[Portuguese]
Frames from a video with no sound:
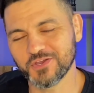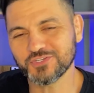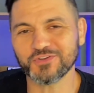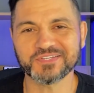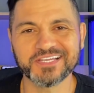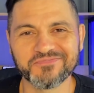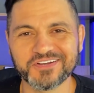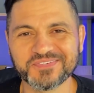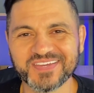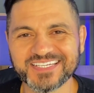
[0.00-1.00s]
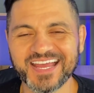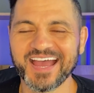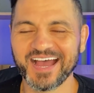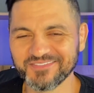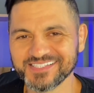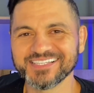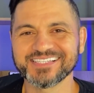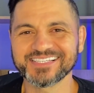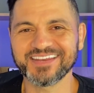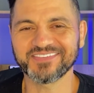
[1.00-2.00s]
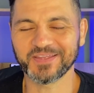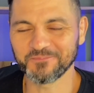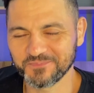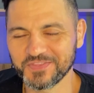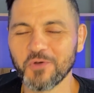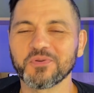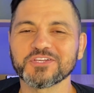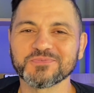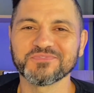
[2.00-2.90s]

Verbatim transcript: eu te aconselho fortemente a você se inscrever. Até o próximo